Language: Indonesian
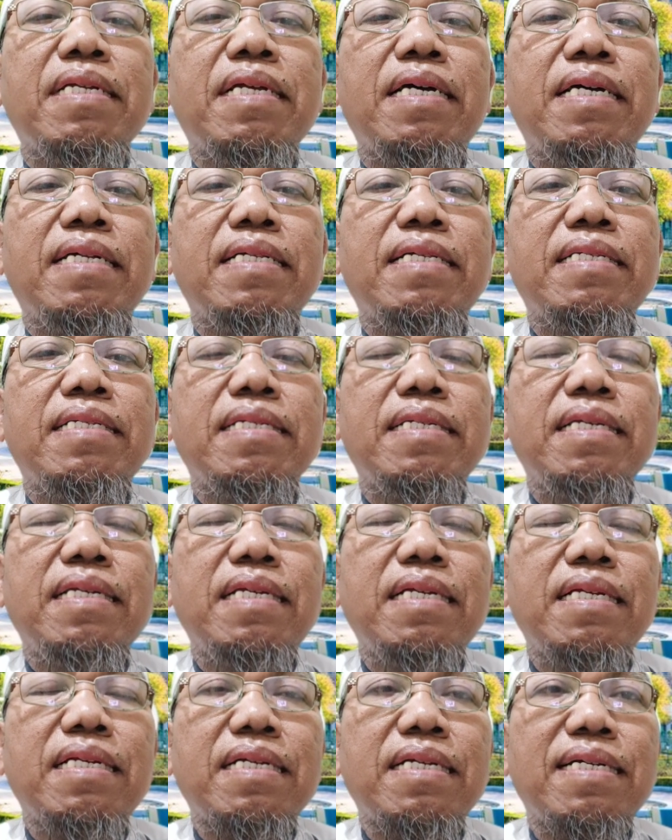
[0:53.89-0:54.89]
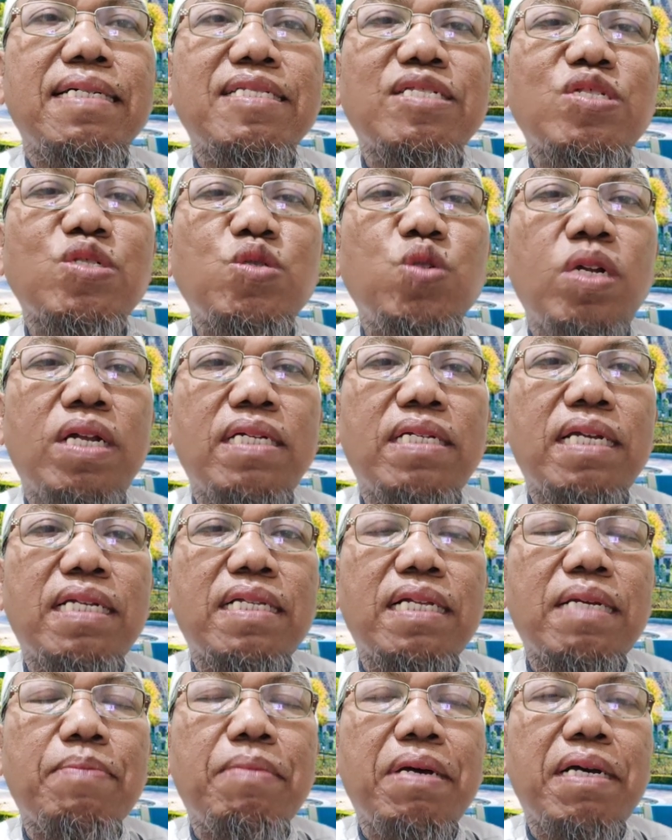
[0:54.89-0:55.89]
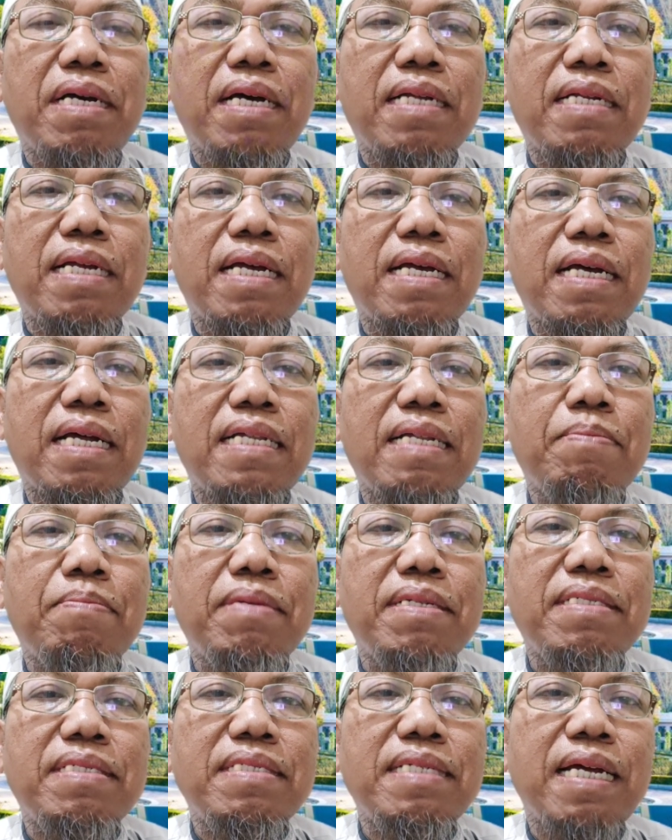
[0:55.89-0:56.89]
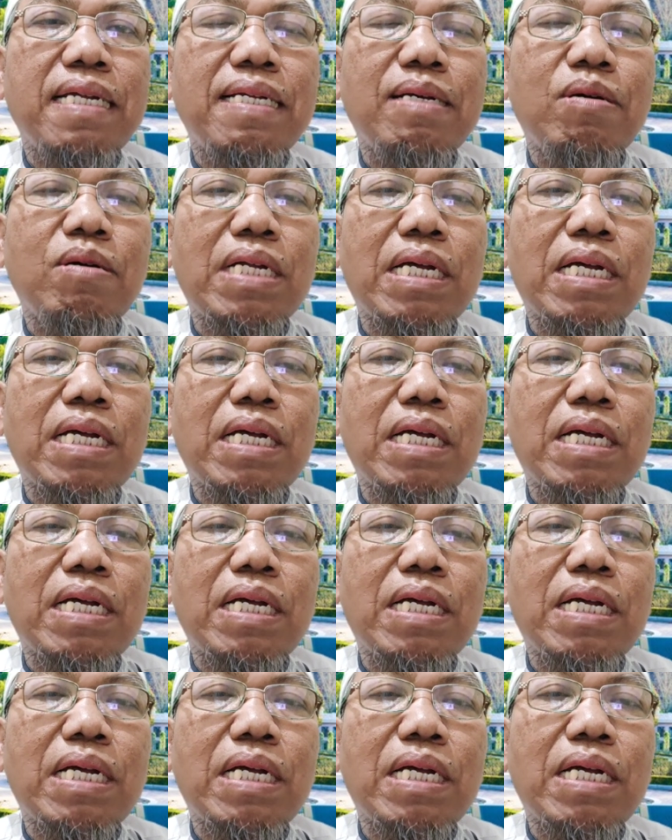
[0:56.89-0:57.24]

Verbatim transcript: dan jika sholatnya jahat maka dia akan menjadi